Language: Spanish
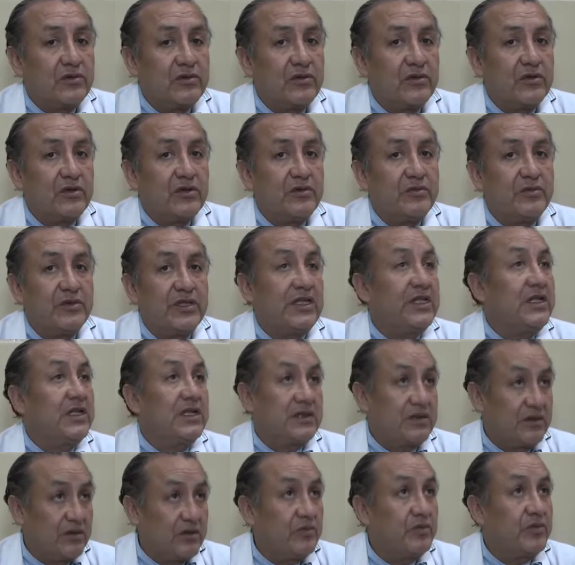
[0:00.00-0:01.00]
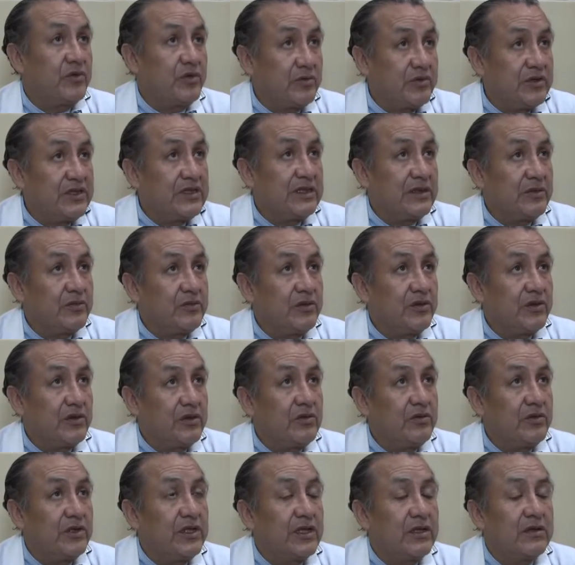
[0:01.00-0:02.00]
con la medicación provista por el
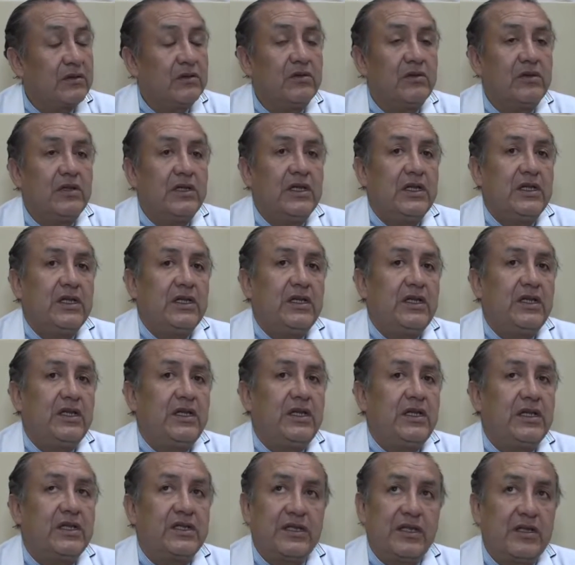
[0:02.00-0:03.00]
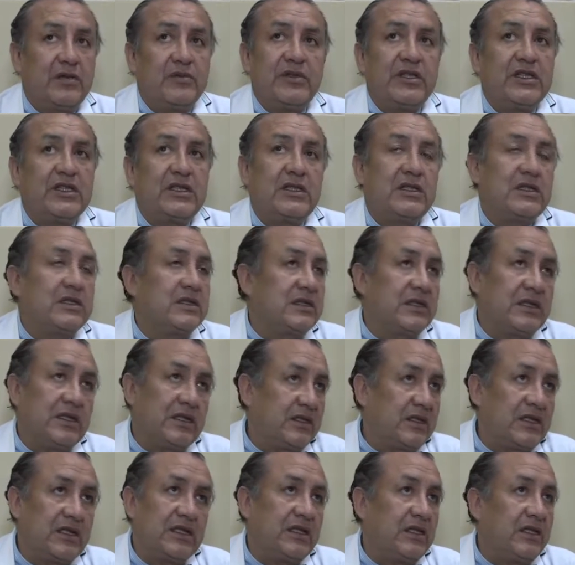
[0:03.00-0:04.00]
gobierno y que realmente les
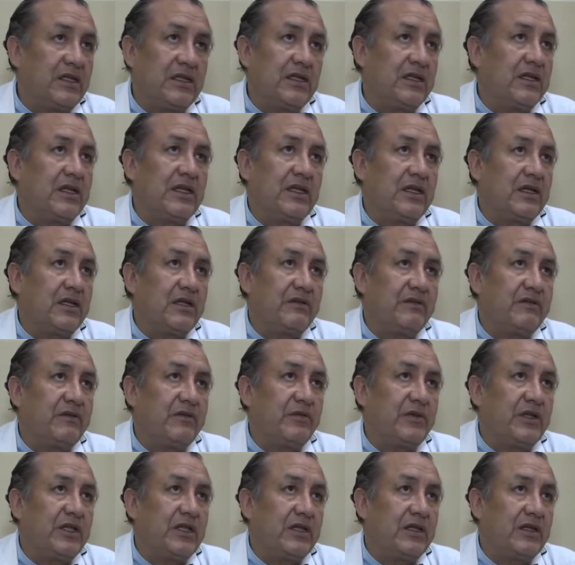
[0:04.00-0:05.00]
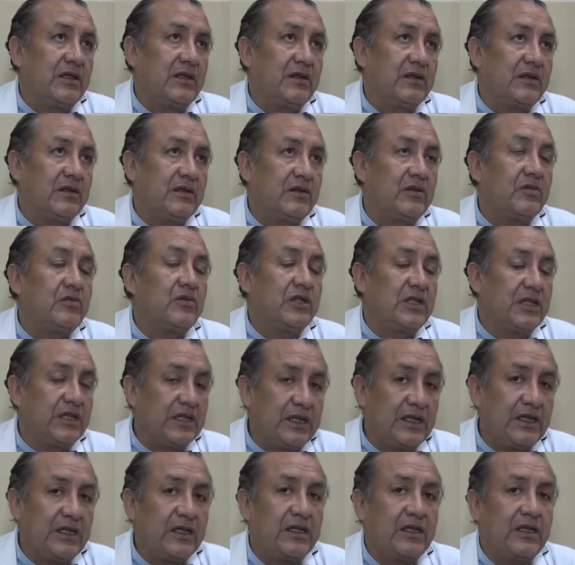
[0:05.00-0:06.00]
da tranquilidad a la familia. Como le
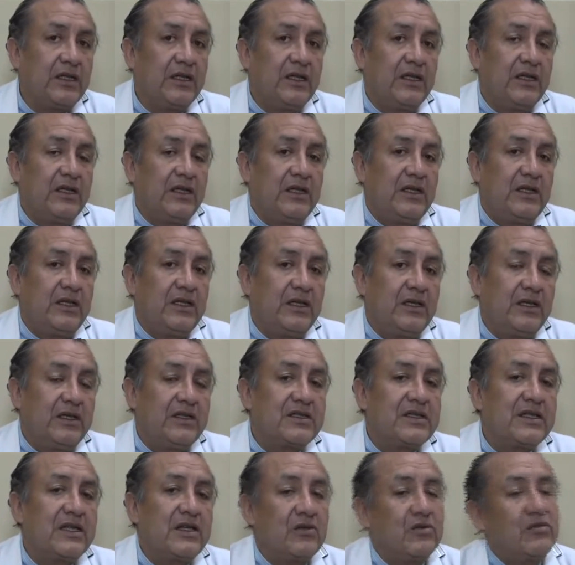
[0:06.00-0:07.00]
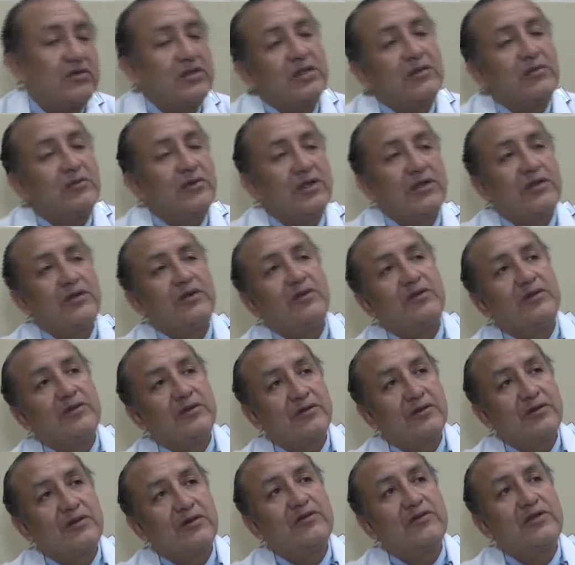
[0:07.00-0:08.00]
dije, en esta lucha medio
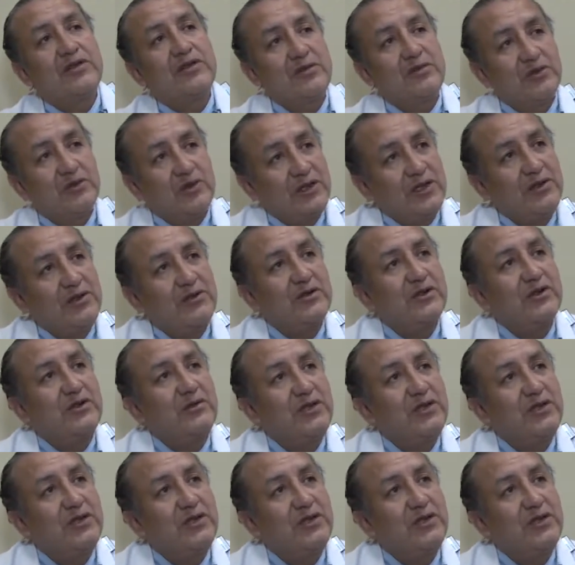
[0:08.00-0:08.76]
con tomolinos